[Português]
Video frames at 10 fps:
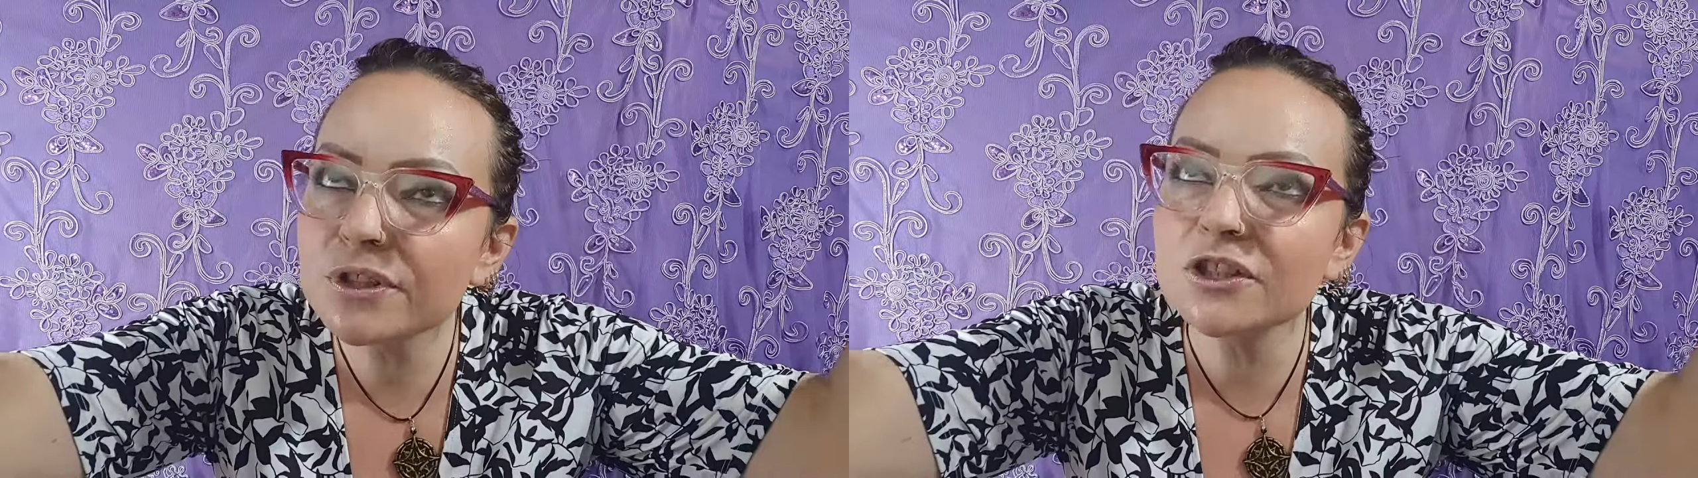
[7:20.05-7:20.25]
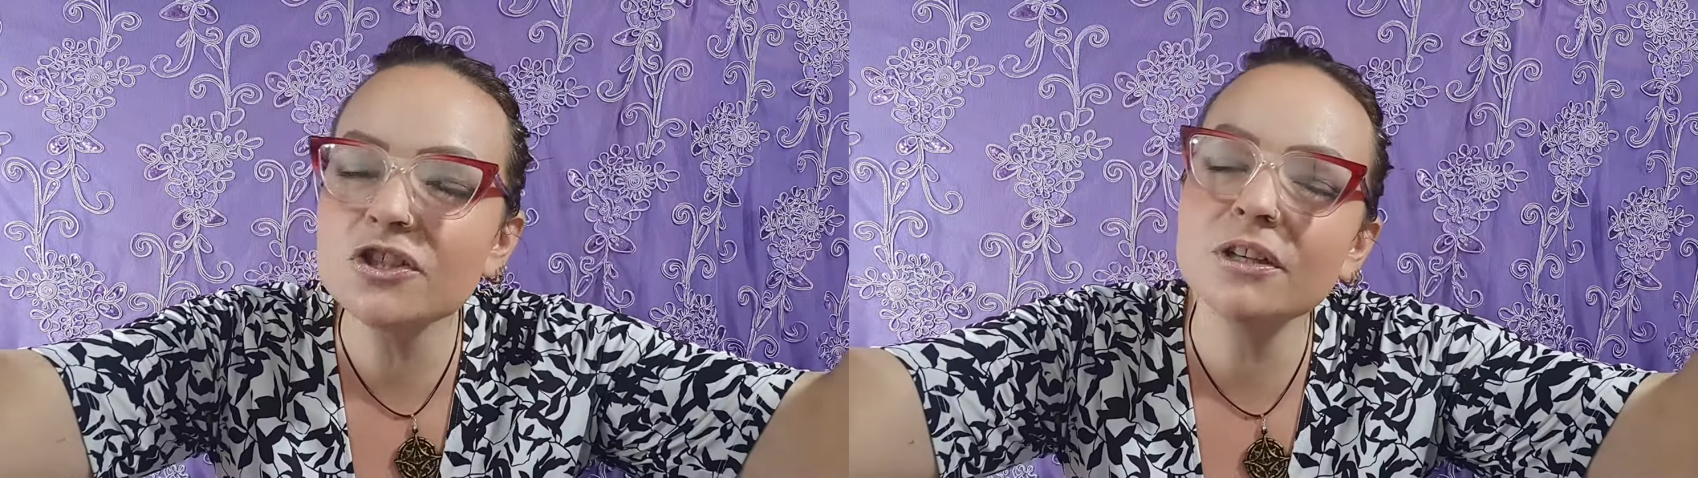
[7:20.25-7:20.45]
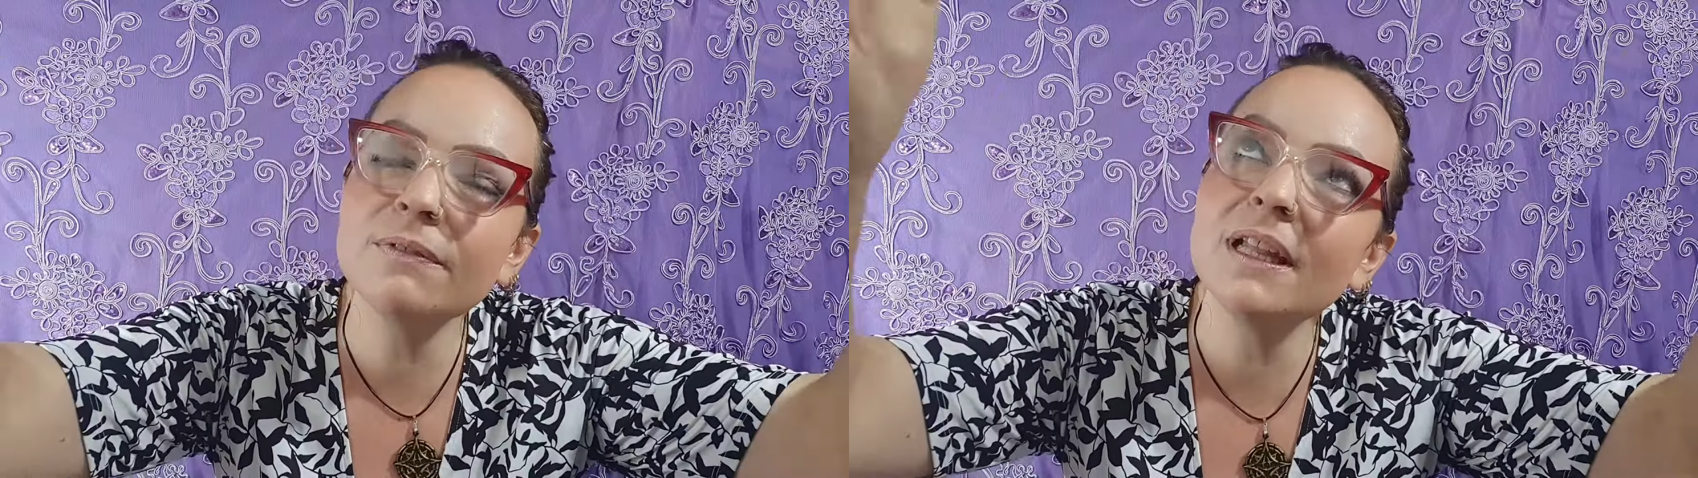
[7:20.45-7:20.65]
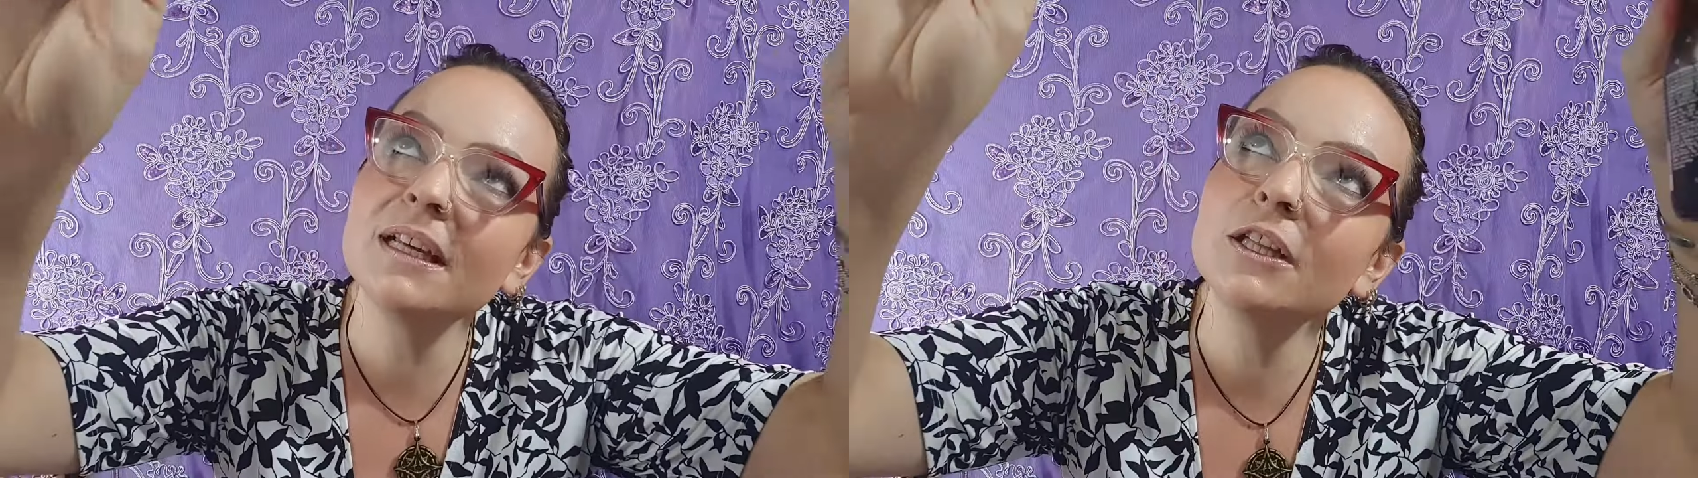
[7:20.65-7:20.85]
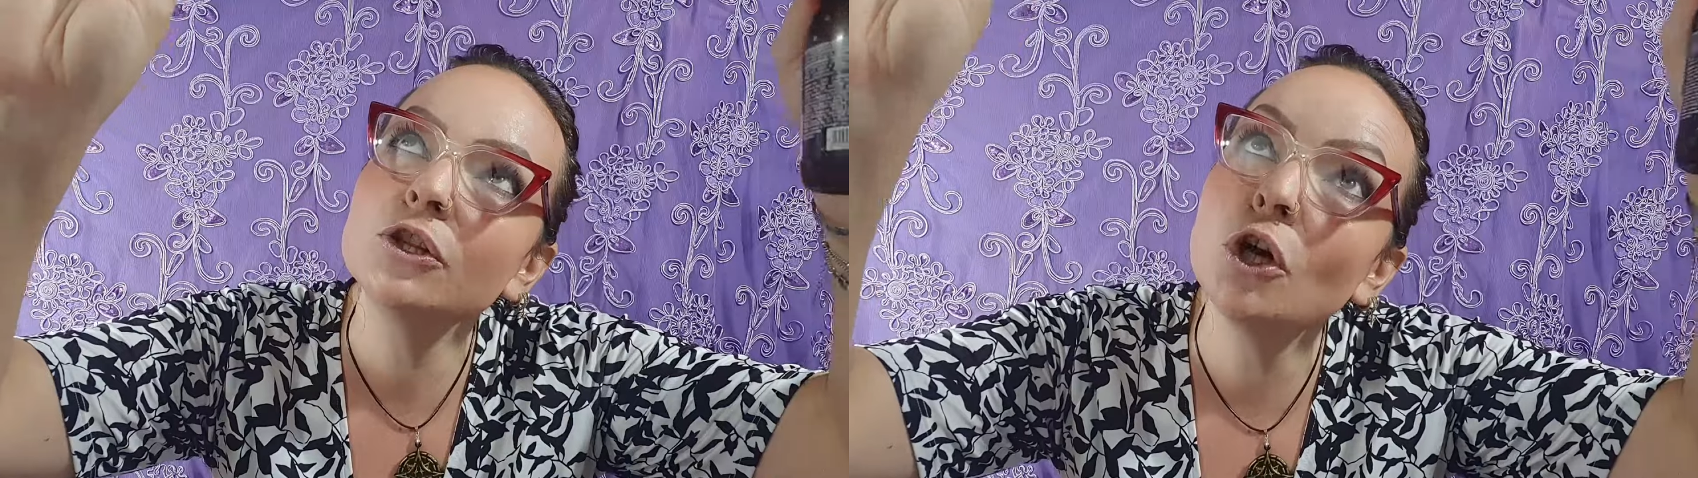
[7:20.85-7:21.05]
A titia fala
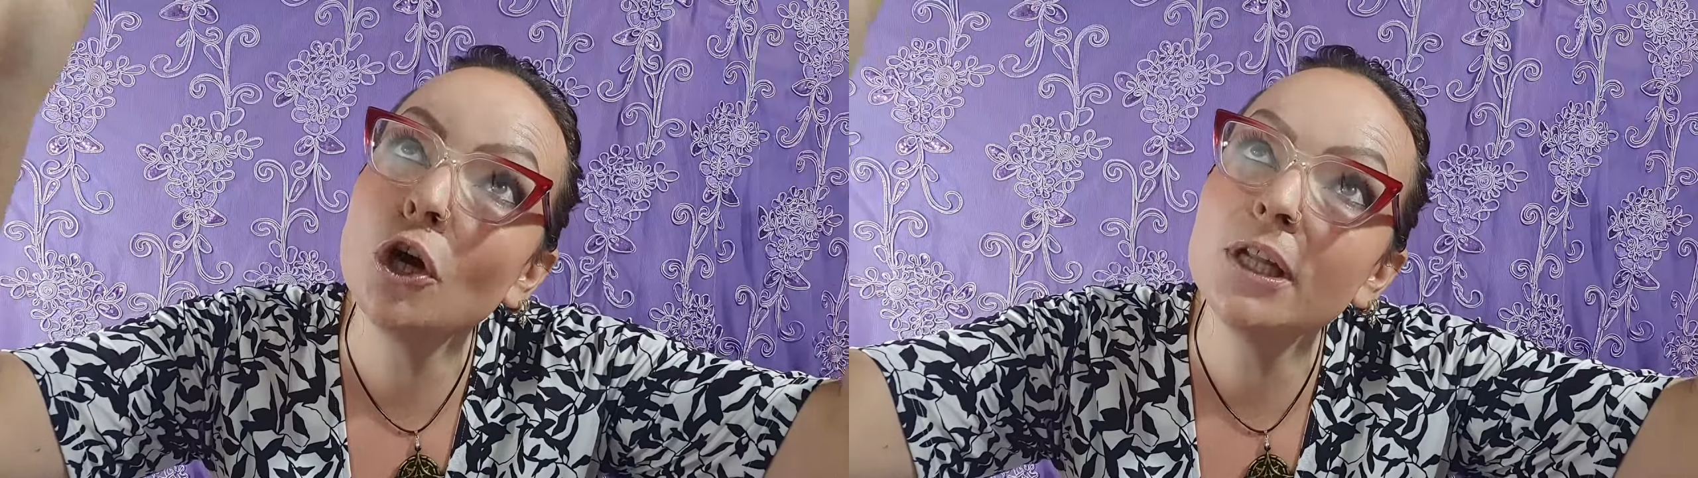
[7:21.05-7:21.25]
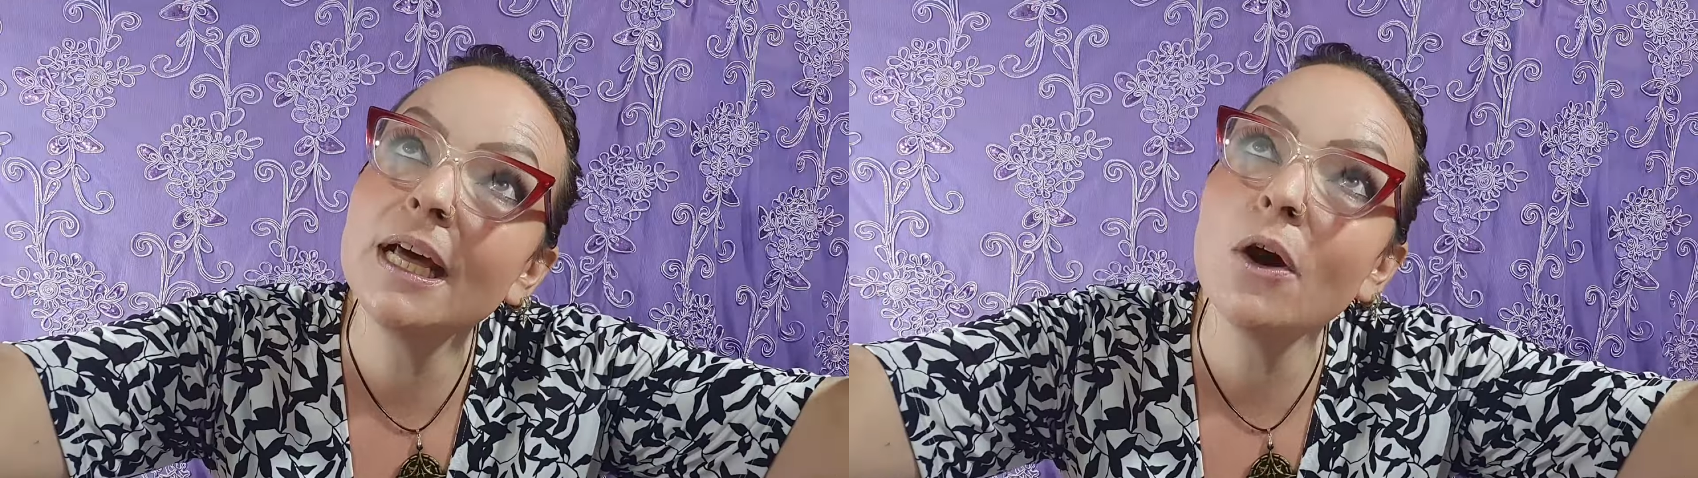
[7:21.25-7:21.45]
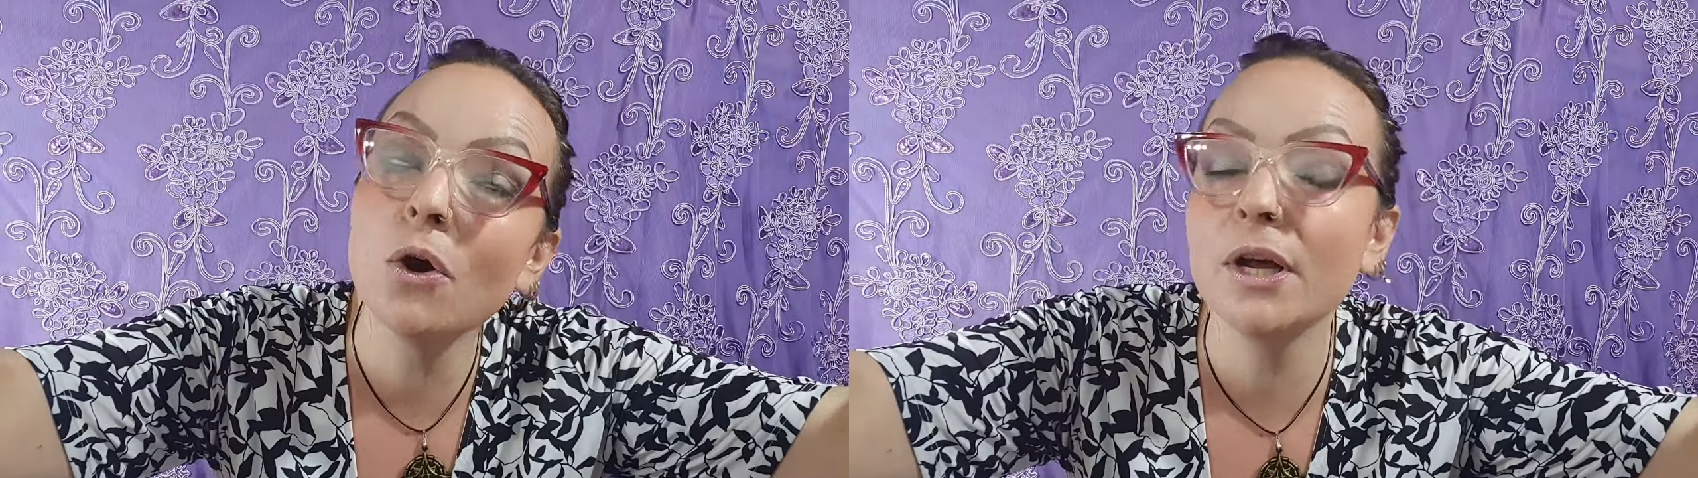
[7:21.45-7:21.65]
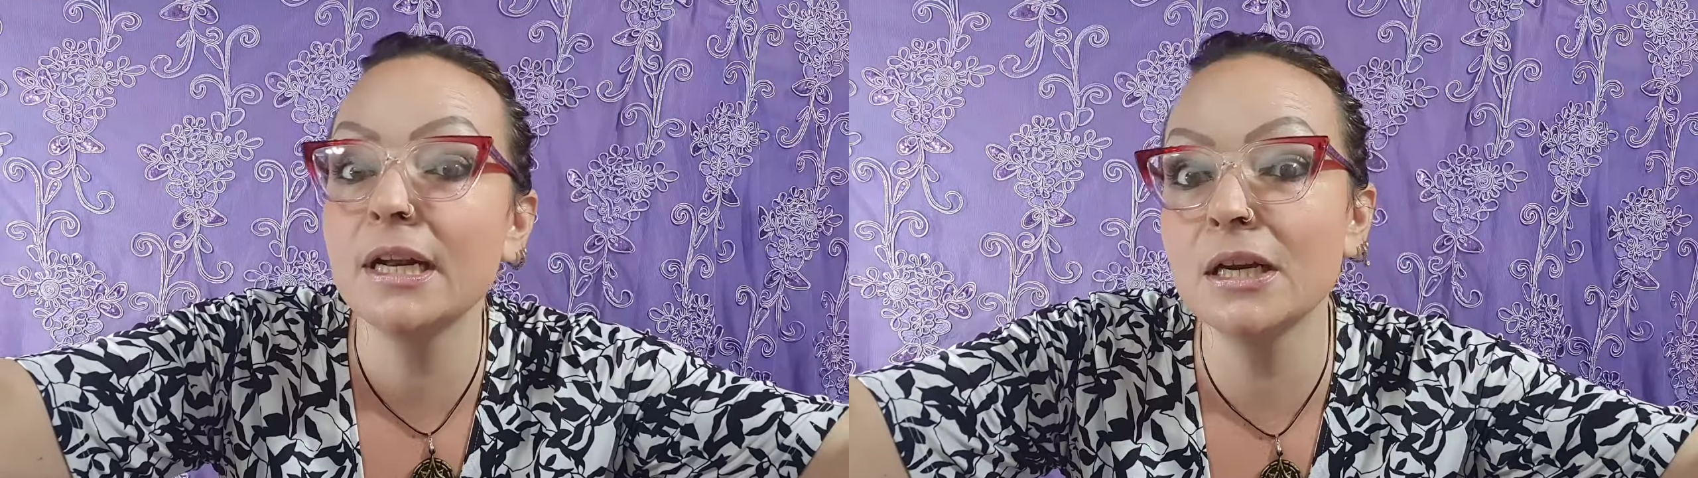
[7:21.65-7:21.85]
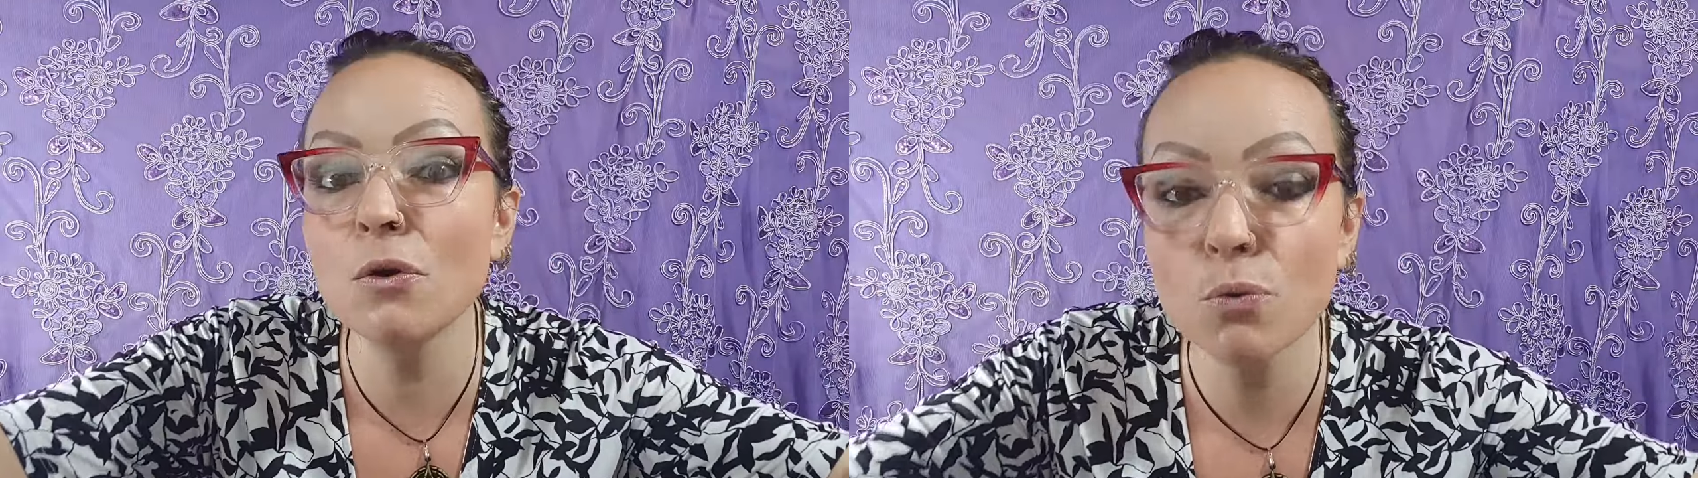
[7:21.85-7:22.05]
que toda hora
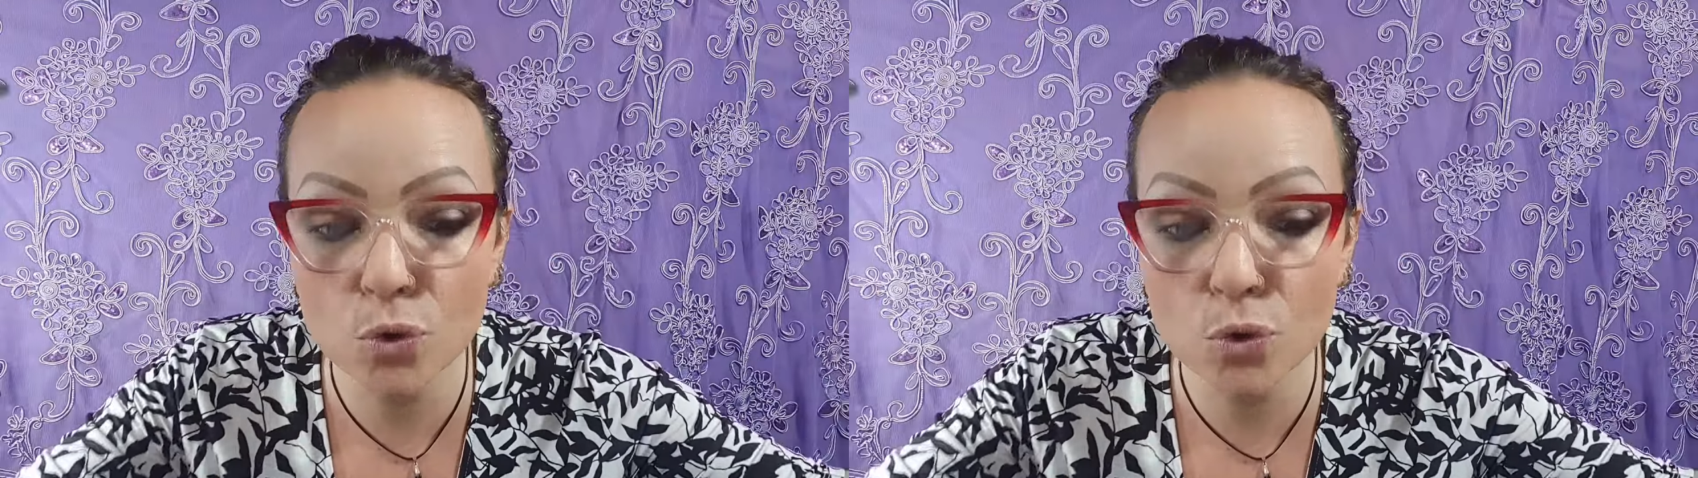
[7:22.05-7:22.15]
não